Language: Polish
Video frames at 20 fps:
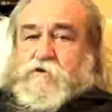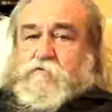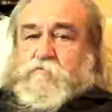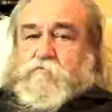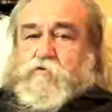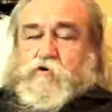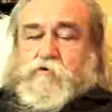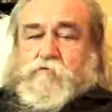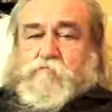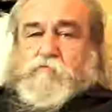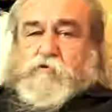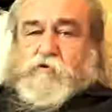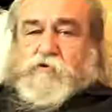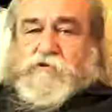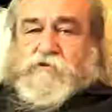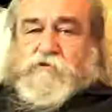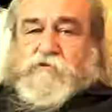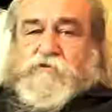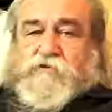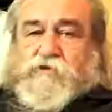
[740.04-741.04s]
bo po
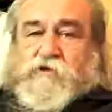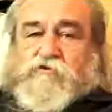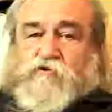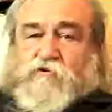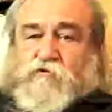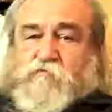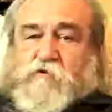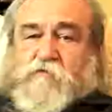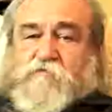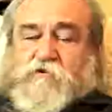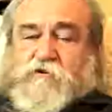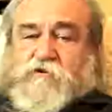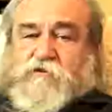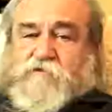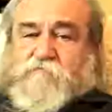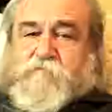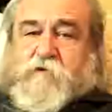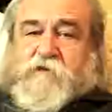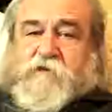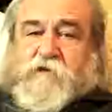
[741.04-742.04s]
strąceniu on powinien
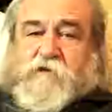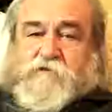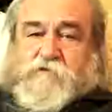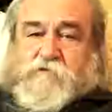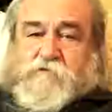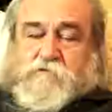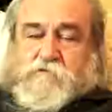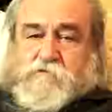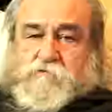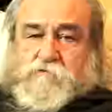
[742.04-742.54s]
spadać